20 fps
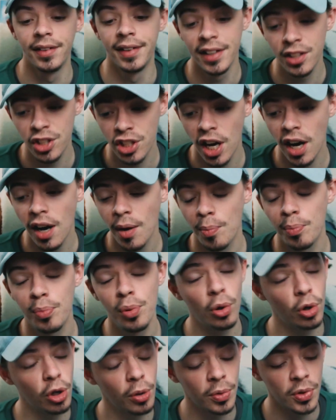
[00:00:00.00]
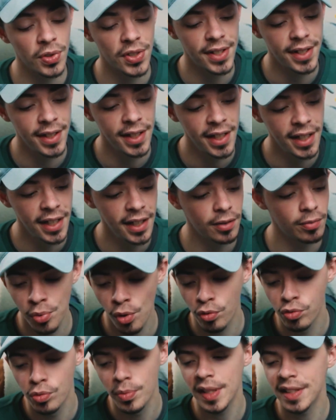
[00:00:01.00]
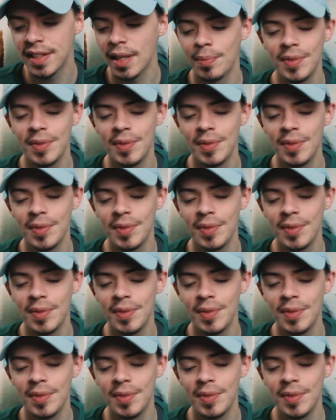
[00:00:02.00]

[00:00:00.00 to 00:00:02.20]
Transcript: Déjà pour commencer, pour vous mettre